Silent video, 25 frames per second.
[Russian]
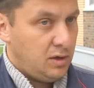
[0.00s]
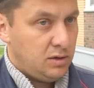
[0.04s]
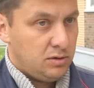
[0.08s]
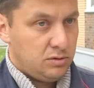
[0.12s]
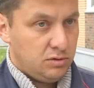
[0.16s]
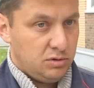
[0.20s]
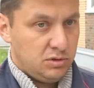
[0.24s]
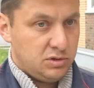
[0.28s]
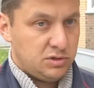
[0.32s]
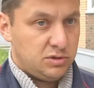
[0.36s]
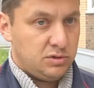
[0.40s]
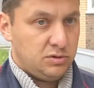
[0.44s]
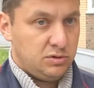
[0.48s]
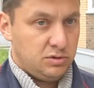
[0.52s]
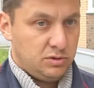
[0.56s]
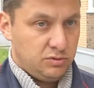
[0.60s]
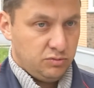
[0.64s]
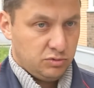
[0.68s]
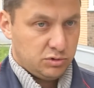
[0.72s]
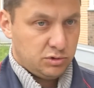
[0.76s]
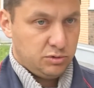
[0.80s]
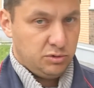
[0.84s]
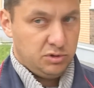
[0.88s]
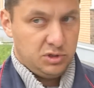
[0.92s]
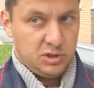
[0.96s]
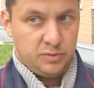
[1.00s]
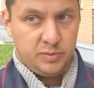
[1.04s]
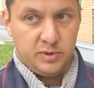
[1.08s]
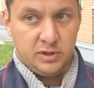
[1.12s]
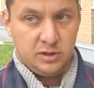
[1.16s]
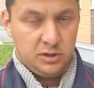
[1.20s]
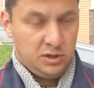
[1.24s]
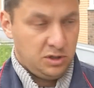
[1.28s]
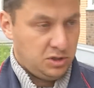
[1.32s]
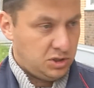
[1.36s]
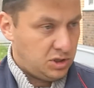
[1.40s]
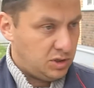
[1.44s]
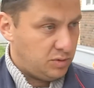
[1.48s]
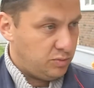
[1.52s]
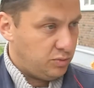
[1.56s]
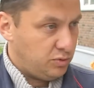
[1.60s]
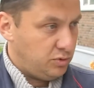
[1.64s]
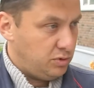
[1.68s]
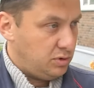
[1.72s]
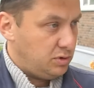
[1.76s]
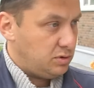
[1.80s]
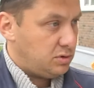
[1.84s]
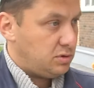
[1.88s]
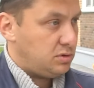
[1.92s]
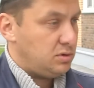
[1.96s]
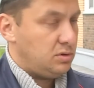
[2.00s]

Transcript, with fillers: То есть э, двухслойное покрытие будет,